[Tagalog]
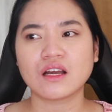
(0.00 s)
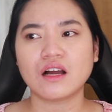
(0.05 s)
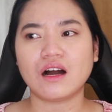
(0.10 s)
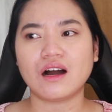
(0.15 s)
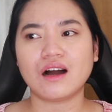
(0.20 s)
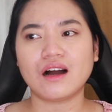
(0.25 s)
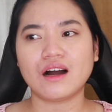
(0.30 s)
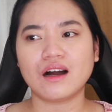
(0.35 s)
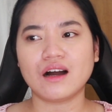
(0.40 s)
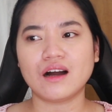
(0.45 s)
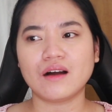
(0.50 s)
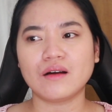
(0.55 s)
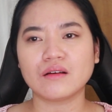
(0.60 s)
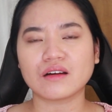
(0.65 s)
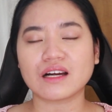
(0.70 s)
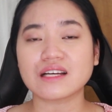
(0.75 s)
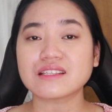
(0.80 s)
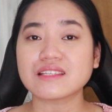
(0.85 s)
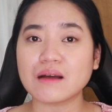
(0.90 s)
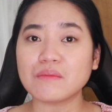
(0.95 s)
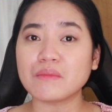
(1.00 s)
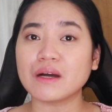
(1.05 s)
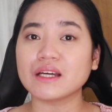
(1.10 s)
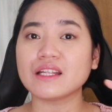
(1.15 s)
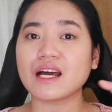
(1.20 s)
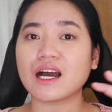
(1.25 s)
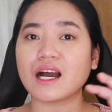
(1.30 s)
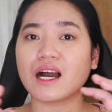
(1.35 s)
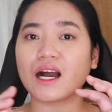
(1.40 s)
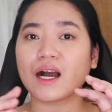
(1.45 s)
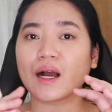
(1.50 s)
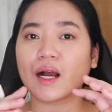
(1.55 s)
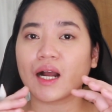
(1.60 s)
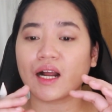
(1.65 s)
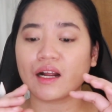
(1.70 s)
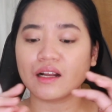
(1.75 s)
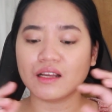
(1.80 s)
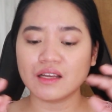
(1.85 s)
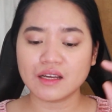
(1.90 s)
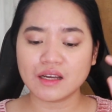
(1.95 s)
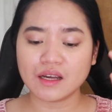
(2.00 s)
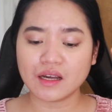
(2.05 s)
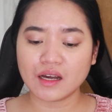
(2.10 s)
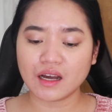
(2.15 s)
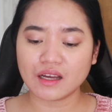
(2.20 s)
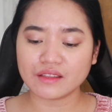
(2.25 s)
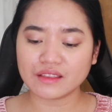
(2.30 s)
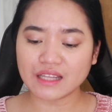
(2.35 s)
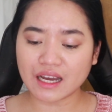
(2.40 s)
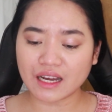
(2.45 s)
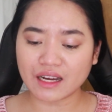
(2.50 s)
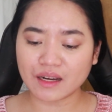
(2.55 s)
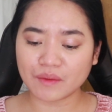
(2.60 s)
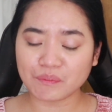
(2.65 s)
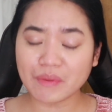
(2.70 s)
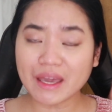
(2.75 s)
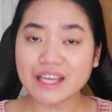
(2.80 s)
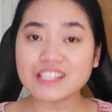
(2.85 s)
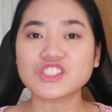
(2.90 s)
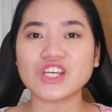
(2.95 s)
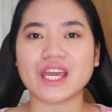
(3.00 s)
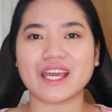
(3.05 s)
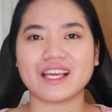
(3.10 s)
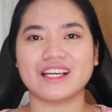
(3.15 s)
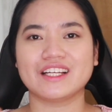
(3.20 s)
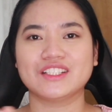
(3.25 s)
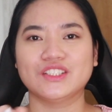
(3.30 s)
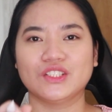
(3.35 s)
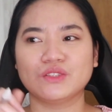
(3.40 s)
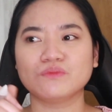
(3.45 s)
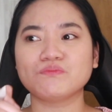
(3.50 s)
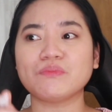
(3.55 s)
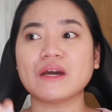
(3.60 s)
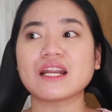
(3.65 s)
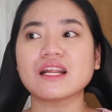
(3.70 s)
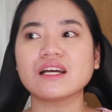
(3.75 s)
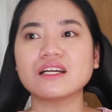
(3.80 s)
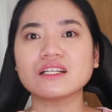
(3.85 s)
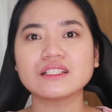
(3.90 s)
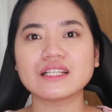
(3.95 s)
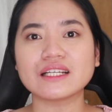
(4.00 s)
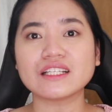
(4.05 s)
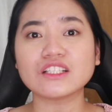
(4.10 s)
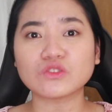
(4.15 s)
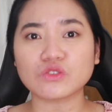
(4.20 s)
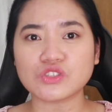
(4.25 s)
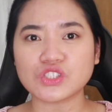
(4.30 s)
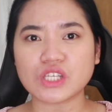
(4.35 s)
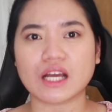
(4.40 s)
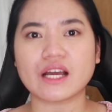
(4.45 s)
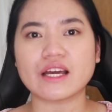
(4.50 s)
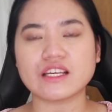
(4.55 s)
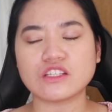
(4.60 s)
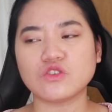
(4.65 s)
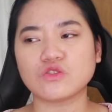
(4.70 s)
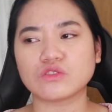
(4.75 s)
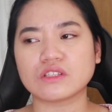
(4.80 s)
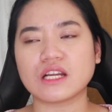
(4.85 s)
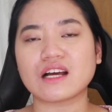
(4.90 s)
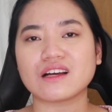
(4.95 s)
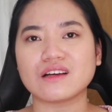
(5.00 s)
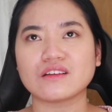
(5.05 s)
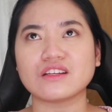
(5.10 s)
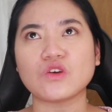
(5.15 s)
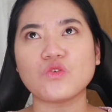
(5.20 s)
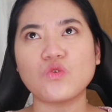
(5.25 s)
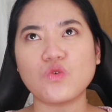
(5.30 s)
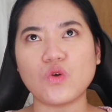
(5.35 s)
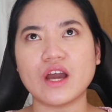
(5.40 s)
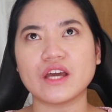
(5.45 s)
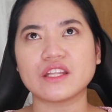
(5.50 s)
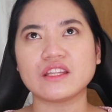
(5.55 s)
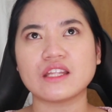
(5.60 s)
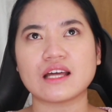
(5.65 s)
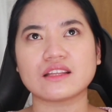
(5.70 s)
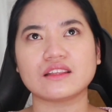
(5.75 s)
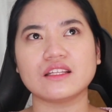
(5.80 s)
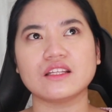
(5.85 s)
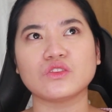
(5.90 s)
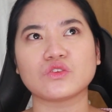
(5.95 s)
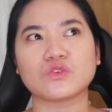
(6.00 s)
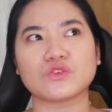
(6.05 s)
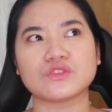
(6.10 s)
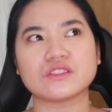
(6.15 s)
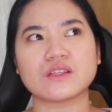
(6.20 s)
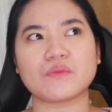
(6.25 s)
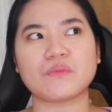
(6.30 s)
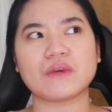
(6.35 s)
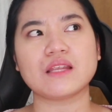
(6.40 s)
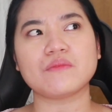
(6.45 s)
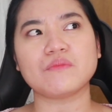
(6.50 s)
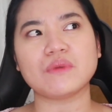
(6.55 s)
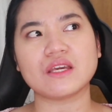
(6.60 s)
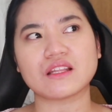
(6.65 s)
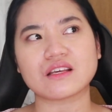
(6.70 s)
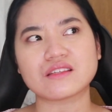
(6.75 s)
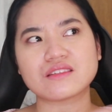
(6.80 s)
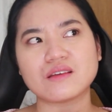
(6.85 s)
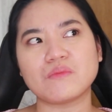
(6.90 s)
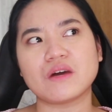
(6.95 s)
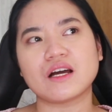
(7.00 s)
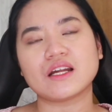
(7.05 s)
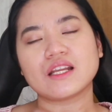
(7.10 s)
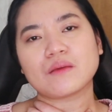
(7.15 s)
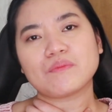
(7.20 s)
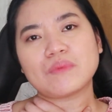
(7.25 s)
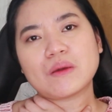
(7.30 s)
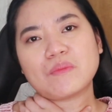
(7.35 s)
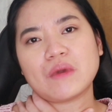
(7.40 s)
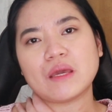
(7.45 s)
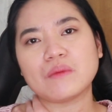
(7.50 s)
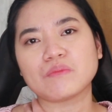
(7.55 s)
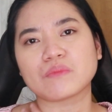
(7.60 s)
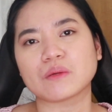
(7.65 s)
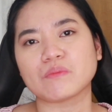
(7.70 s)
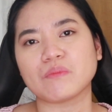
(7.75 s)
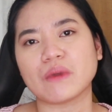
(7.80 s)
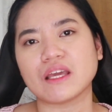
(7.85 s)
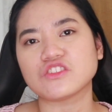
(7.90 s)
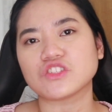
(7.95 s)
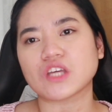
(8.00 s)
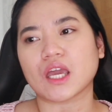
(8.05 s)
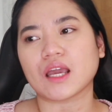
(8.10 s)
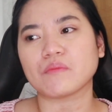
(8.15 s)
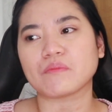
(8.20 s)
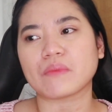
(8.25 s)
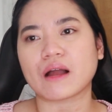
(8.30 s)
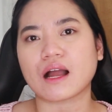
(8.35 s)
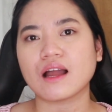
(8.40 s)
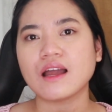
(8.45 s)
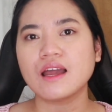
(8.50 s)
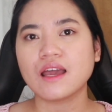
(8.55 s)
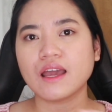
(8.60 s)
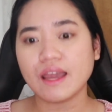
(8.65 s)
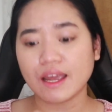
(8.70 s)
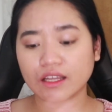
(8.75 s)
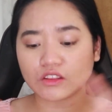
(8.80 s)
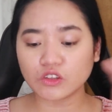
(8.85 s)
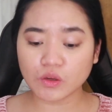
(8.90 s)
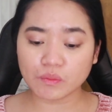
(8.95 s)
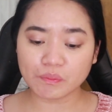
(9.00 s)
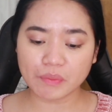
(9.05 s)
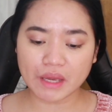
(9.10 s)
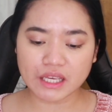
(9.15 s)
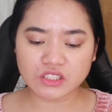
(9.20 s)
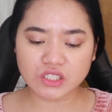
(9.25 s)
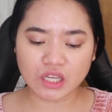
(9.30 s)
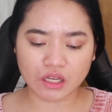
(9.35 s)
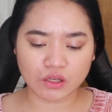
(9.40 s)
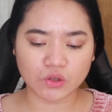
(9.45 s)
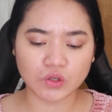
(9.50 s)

uh, kasama ng ng paycheck, ganun. Parang ganito siya guys, yung na nakukuha natin noon sa Pilipinas sa mga nagpe-paper paycheck pa. Ito yung paycheck